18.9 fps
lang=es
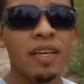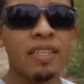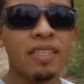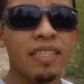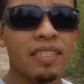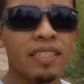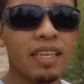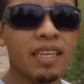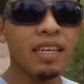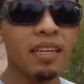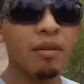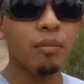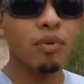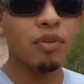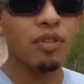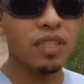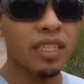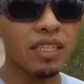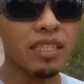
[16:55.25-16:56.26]
de ser el
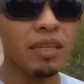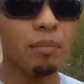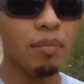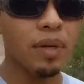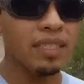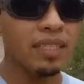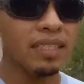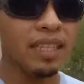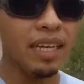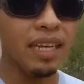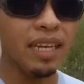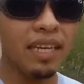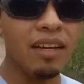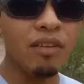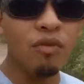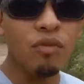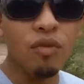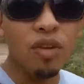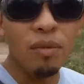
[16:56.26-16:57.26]
importante
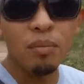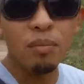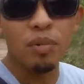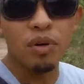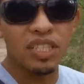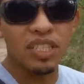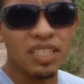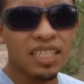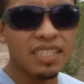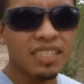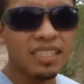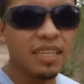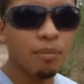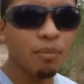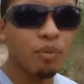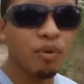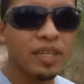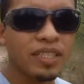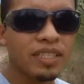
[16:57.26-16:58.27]
pasaje, un importante
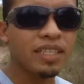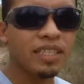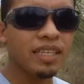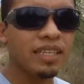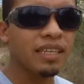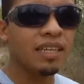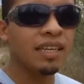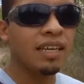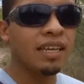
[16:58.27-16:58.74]
puente